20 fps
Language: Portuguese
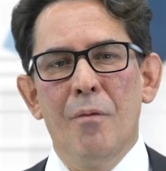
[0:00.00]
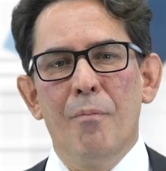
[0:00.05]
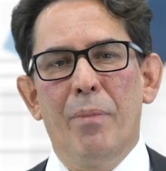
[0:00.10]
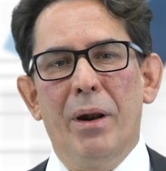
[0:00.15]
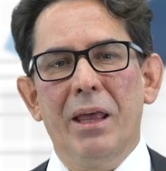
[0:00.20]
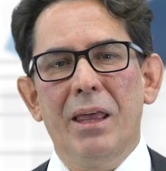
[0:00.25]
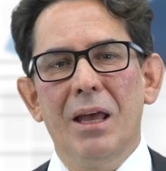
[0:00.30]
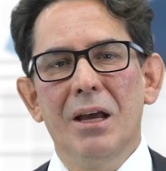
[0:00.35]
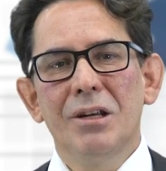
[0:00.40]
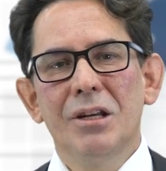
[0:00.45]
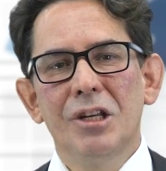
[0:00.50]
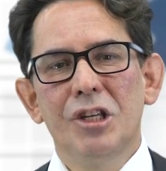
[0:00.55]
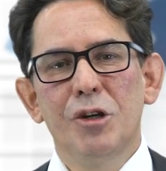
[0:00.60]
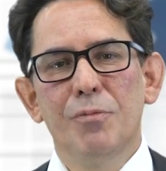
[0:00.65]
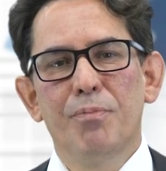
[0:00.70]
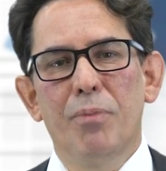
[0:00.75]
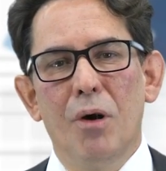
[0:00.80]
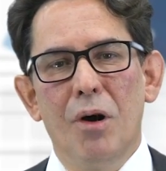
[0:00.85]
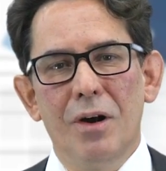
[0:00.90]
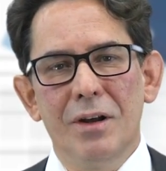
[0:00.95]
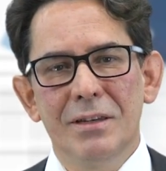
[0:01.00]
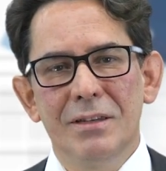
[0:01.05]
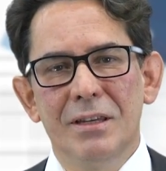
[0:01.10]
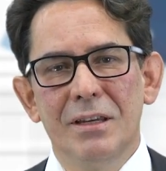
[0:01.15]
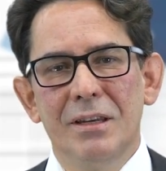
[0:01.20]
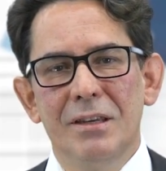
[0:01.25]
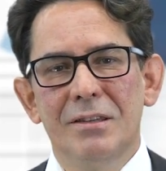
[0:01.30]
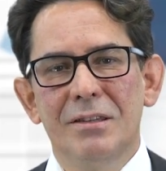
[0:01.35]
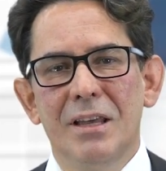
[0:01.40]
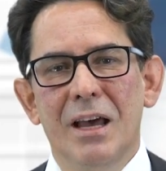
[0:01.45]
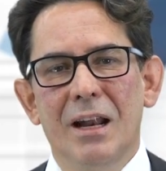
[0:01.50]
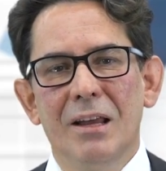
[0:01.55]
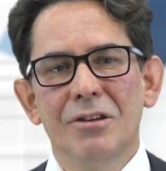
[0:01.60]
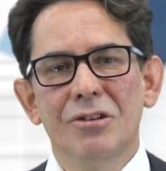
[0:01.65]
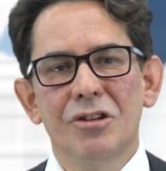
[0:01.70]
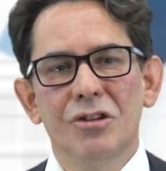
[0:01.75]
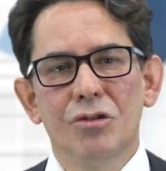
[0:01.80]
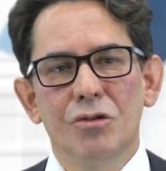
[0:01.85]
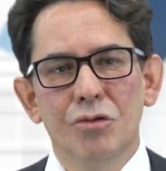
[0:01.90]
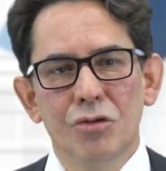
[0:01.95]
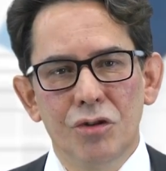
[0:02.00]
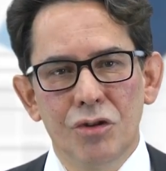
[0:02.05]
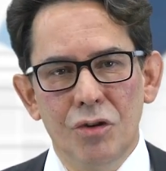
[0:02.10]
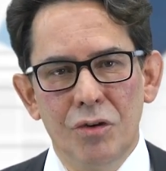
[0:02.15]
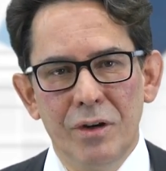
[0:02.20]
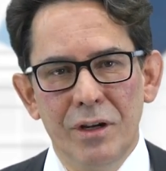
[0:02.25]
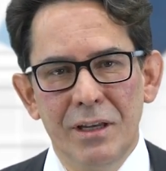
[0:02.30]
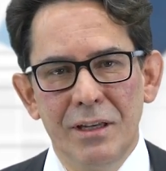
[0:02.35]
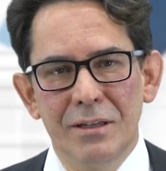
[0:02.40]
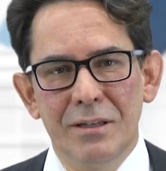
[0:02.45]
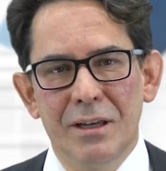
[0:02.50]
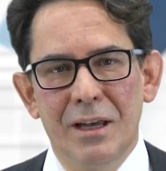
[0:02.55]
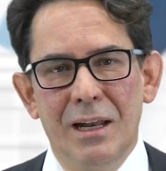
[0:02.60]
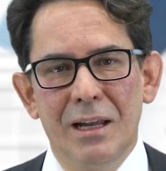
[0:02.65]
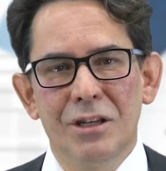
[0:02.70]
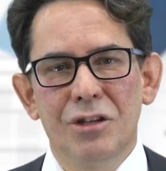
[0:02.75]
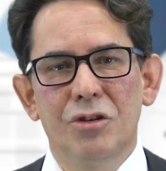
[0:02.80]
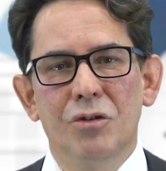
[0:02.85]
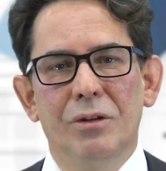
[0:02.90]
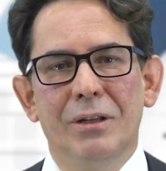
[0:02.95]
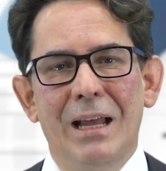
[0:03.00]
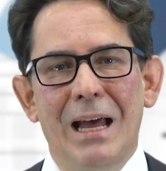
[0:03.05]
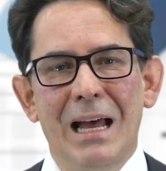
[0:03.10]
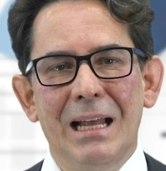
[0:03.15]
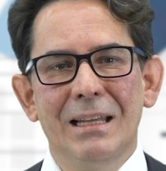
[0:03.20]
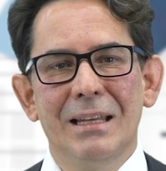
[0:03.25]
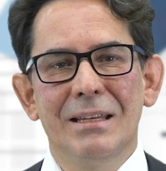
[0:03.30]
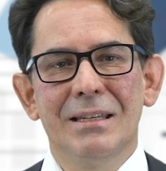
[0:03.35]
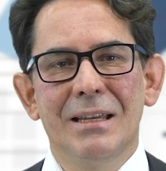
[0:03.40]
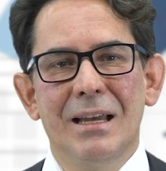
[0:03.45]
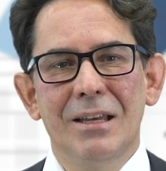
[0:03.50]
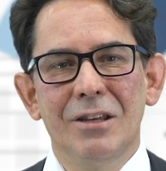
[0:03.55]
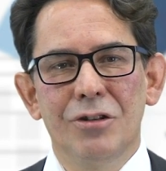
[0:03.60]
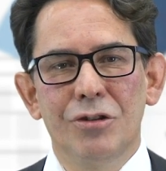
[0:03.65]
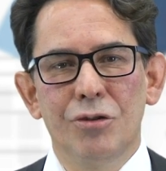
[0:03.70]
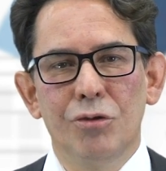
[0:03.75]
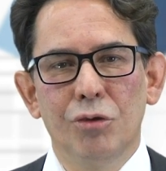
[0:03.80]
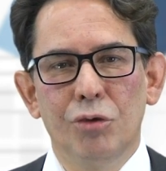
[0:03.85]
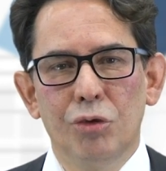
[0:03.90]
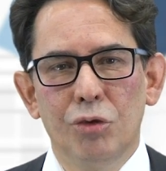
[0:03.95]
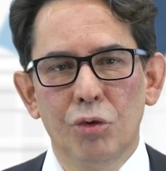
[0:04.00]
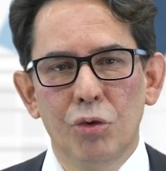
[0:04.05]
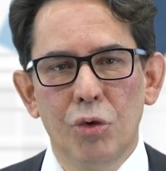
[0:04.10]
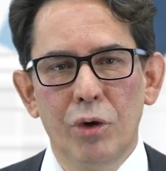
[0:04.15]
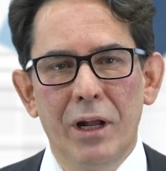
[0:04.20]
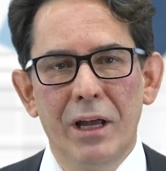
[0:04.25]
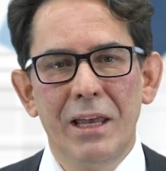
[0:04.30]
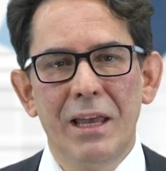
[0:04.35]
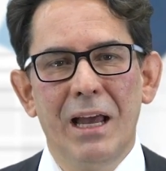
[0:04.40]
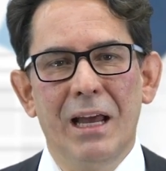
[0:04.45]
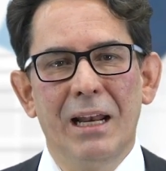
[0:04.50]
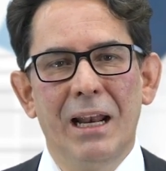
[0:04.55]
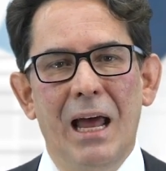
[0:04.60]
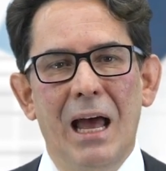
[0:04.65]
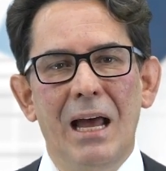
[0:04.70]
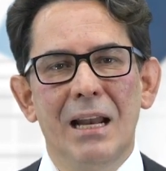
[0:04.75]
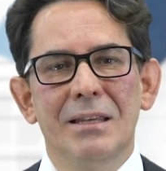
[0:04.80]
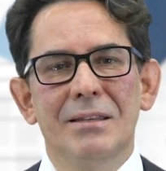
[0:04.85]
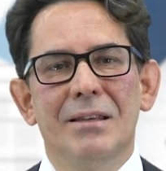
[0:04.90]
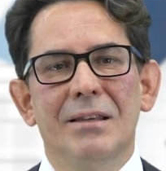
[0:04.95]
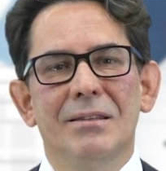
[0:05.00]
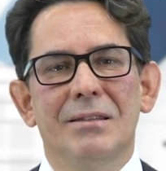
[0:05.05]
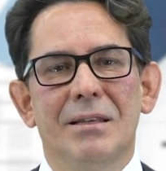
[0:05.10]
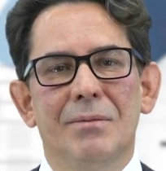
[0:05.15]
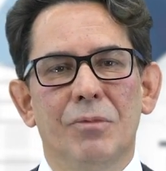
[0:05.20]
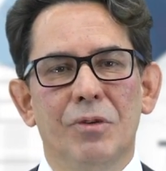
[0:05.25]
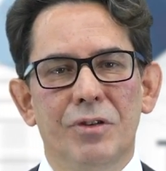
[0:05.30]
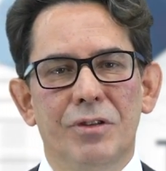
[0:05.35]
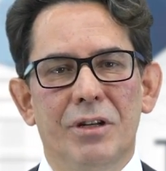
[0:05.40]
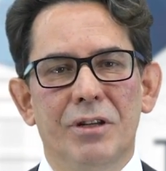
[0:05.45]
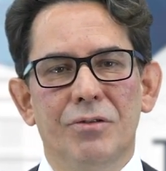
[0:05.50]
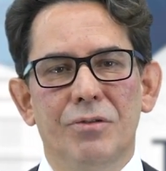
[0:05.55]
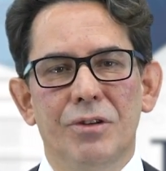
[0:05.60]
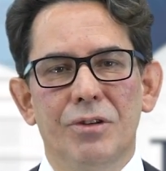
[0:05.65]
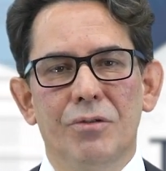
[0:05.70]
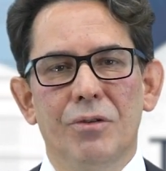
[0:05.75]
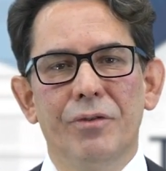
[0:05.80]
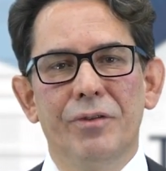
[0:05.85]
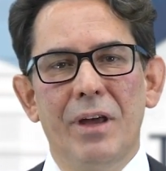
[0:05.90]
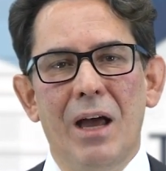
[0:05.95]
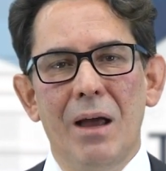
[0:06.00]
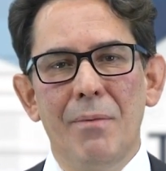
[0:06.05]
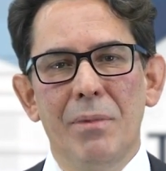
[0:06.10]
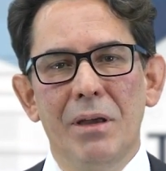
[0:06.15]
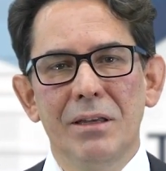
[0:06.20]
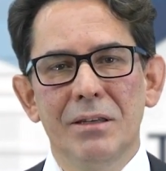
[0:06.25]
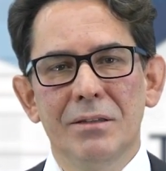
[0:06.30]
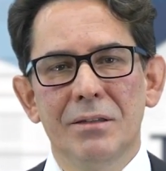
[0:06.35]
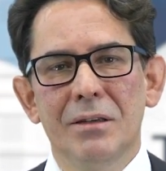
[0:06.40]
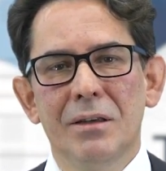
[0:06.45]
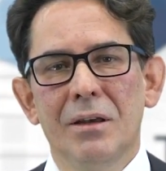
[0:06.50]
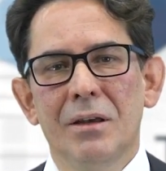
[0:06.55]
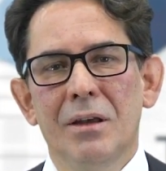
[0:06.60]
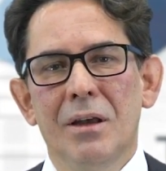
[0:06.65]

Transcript: Para que a gente possa iniciar as discussões relacionadas à estrutura e análise das demonstrações contábeis,